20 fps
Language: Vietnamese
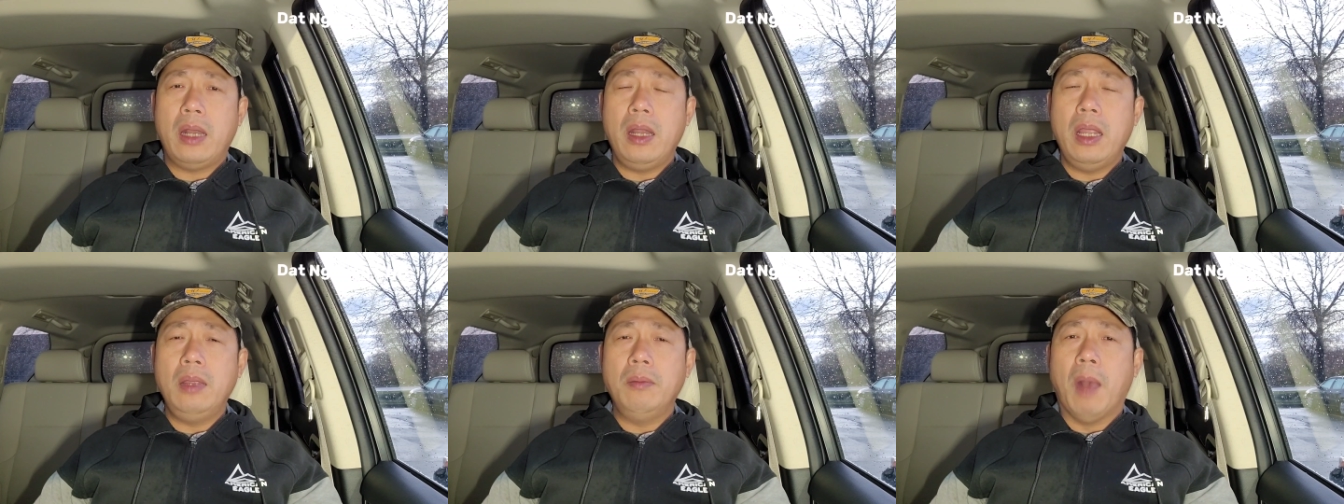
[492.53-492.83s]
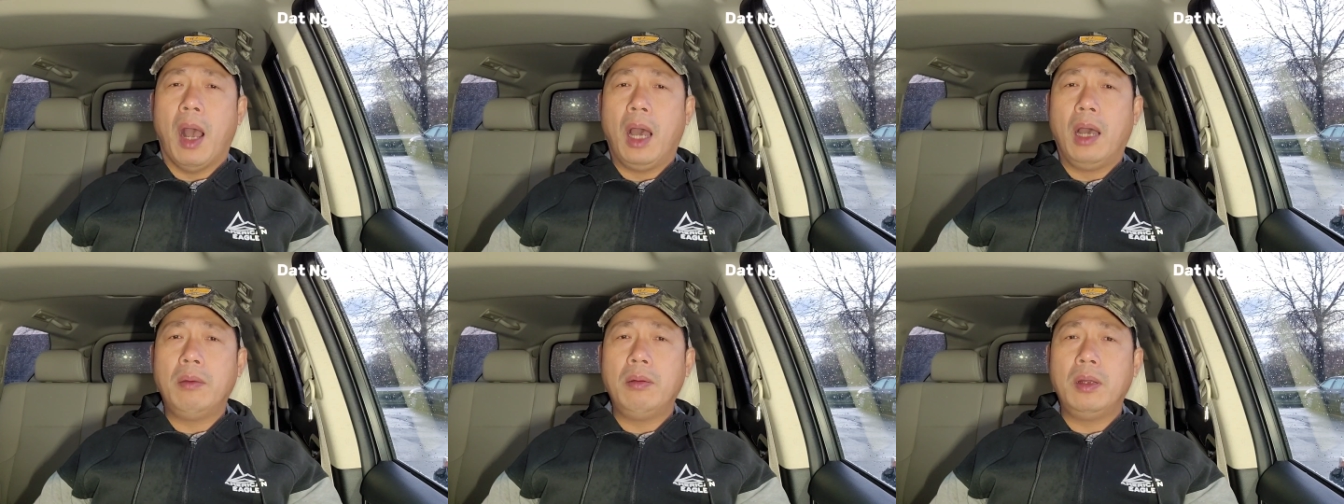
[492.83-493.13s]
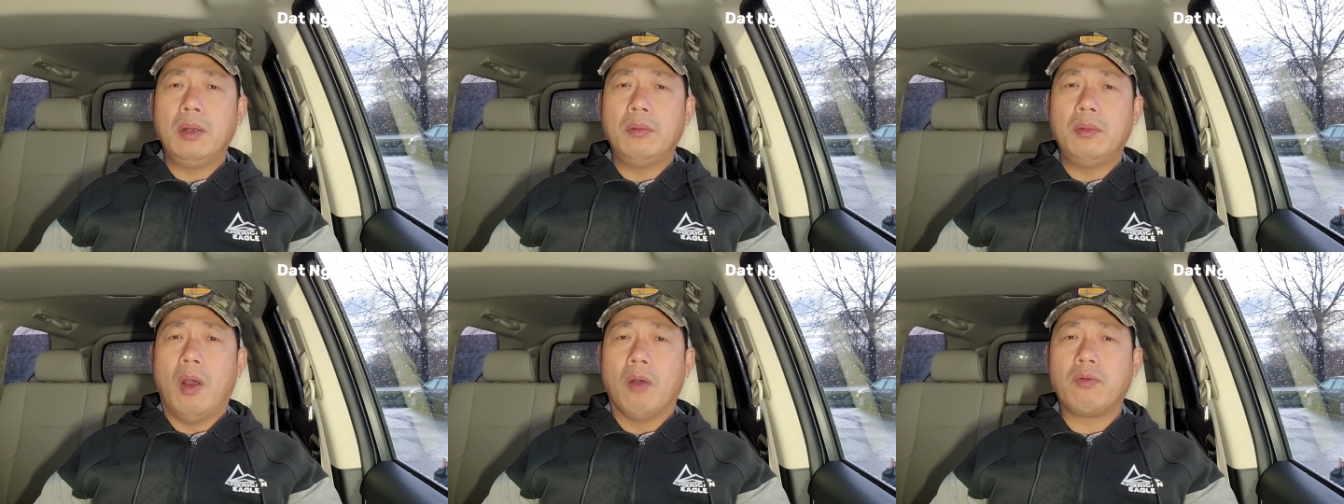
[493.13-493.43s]
đi bỏ
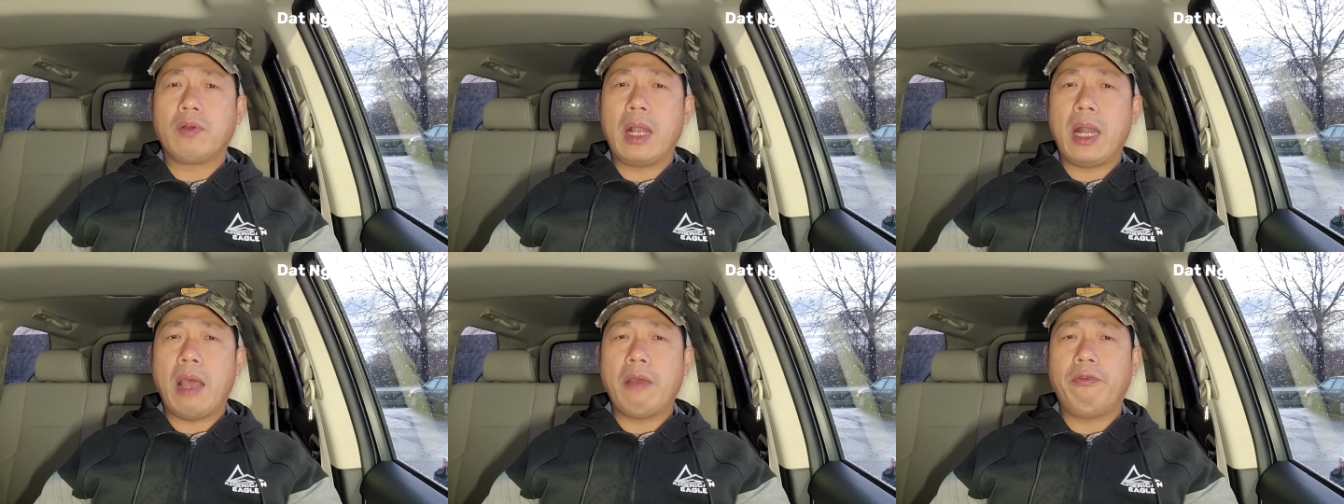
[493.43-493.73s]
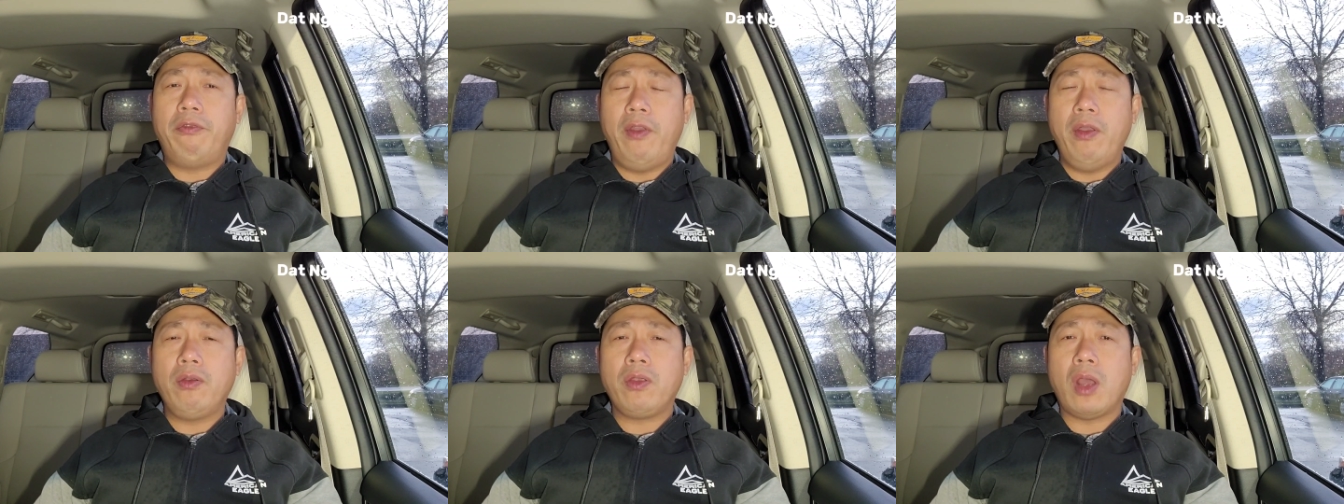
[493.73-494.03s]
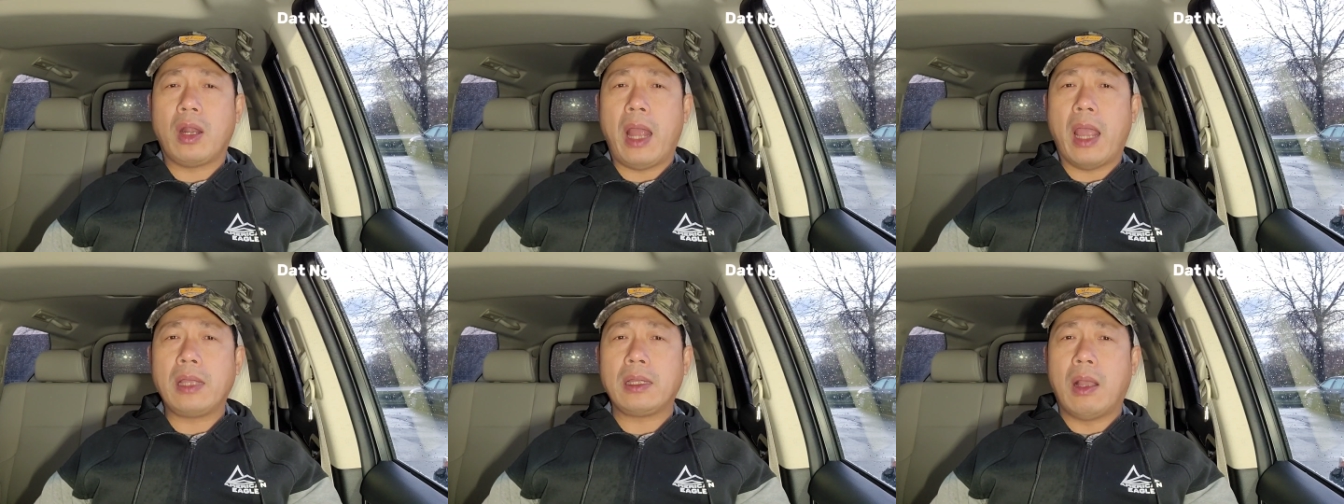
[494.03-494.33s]
một cái lá phiếu
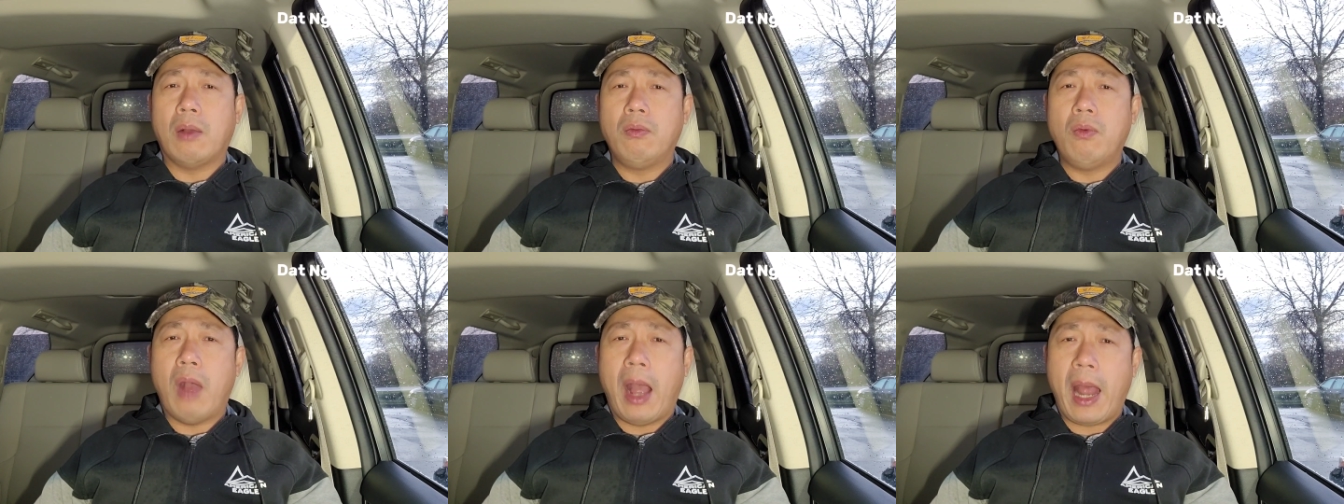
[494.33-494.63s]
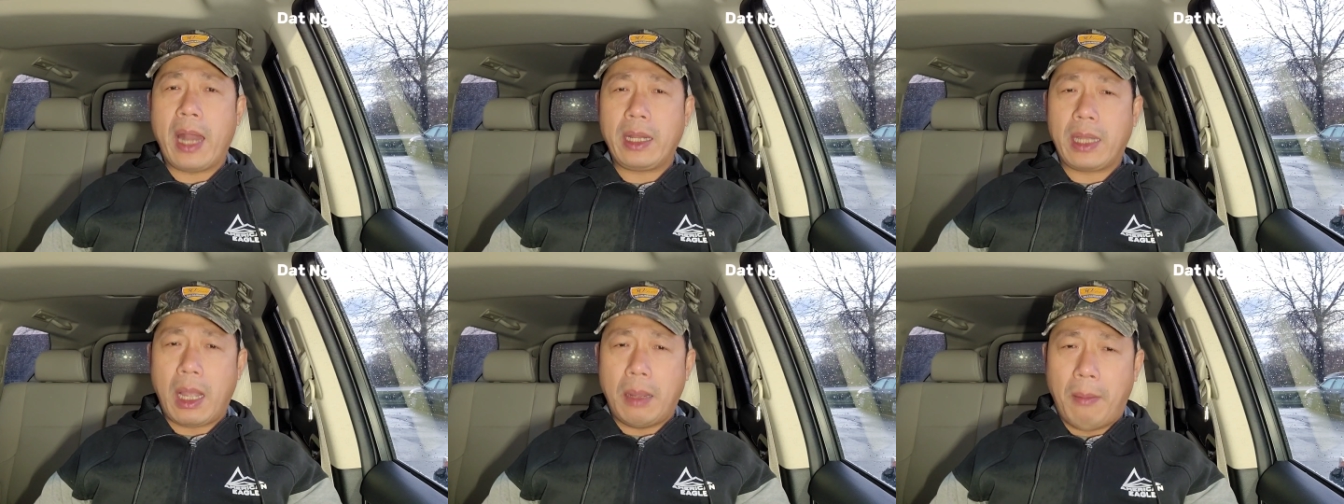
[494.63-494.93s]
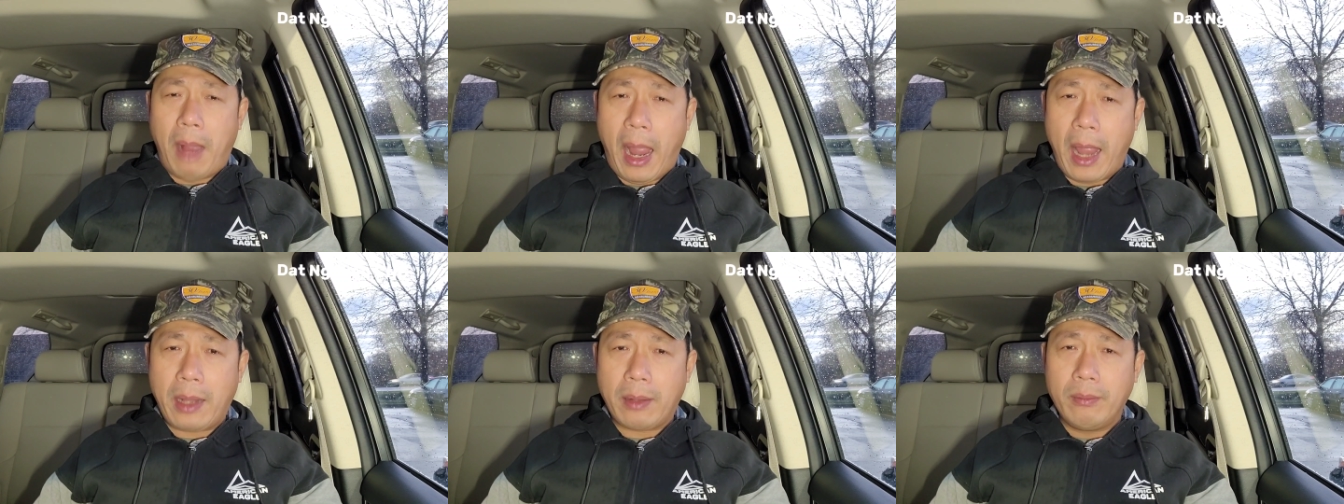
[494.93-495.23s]
cho đảng cộng hòa đi
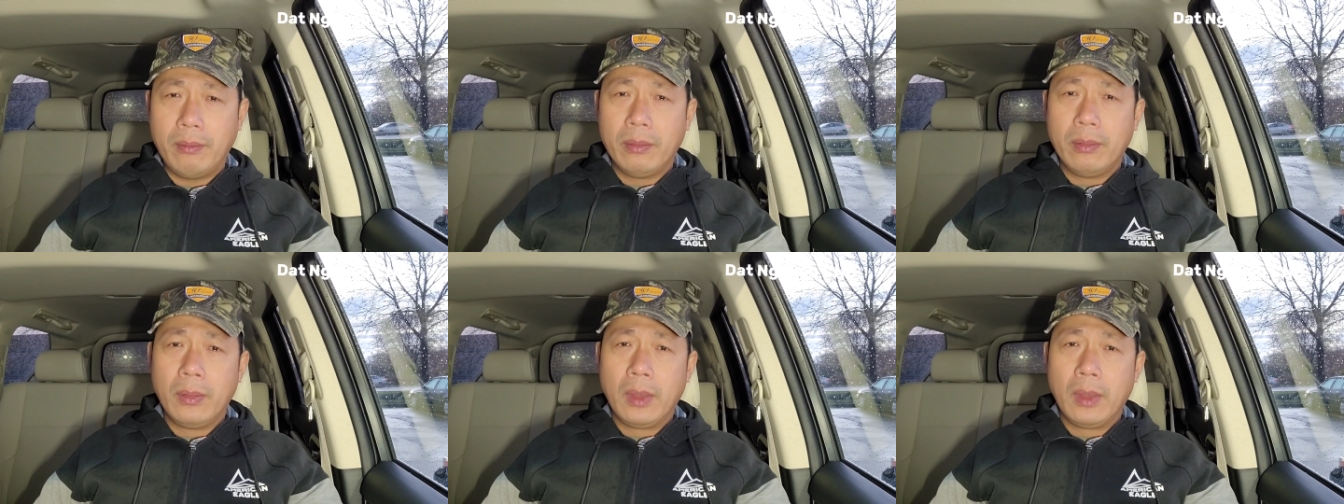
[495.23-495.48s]
các bạn